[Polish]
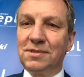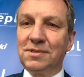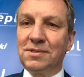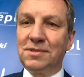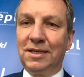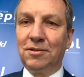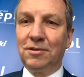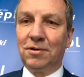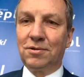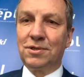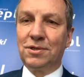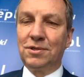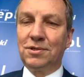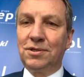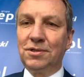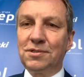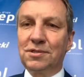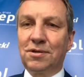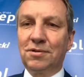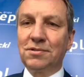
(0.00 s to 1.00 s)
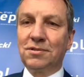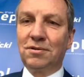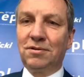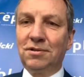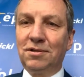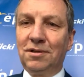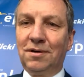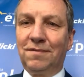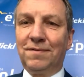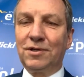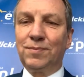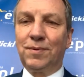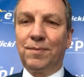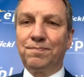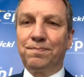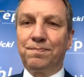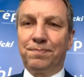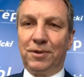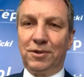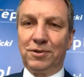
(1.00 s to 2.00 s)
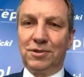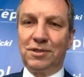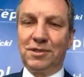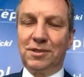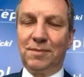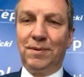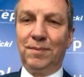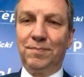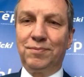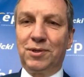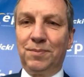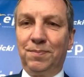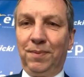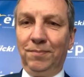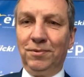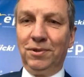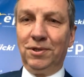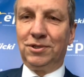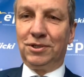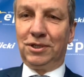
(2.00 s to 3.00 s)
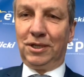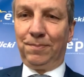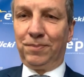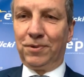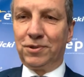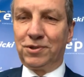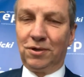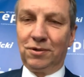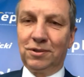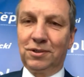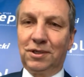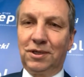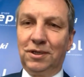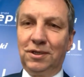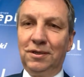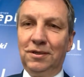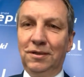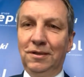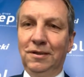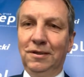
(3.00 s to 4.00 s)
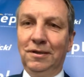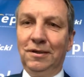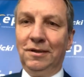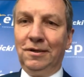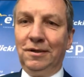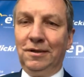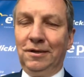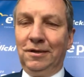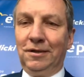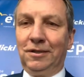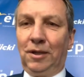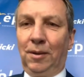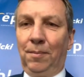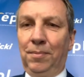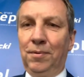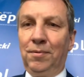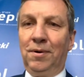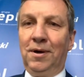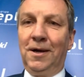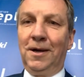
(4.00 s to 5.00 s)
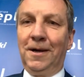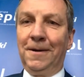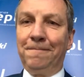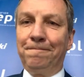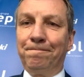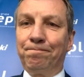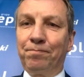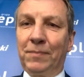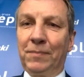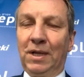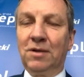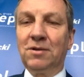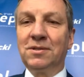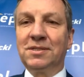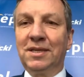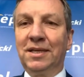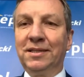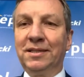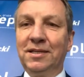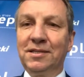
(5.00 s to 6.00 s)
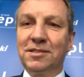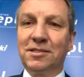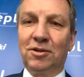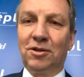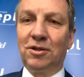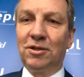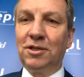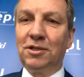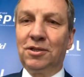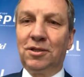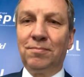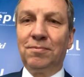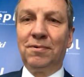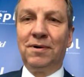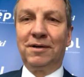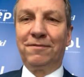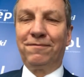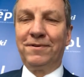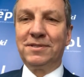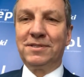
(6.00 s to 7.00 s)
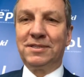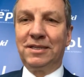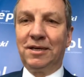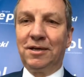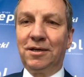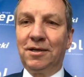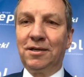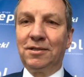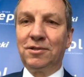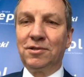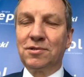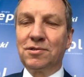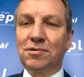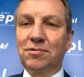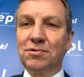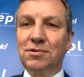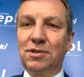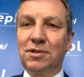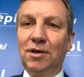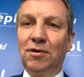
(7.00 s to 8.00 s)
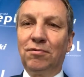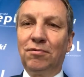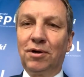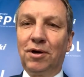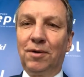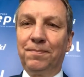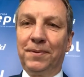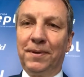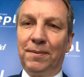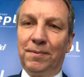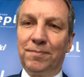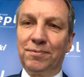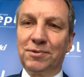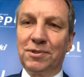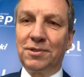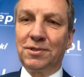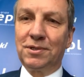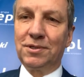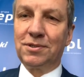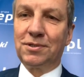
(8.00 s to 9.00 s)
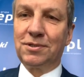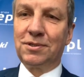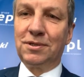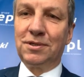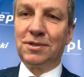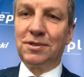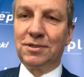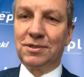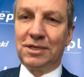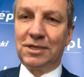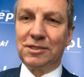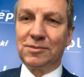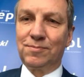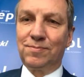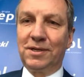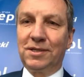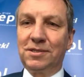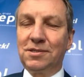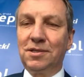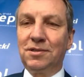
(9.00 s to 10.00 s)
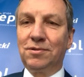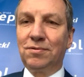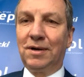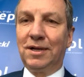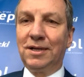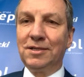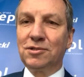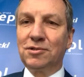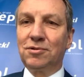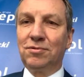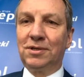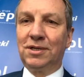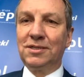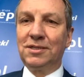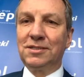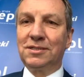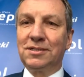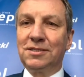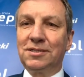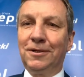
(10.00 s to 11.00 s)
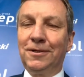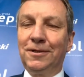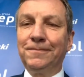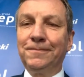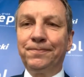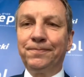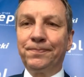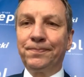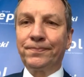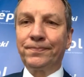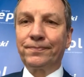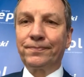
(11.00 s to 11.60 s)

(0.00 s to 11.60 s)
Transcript: zjednoczyć i skonsolidować, bo proszę sobie przypomnieć te początki. To była no z jednej strony to była kwestia dyskusji o Europie, bo przecież e, czas Brexitu, ale z drugiej strony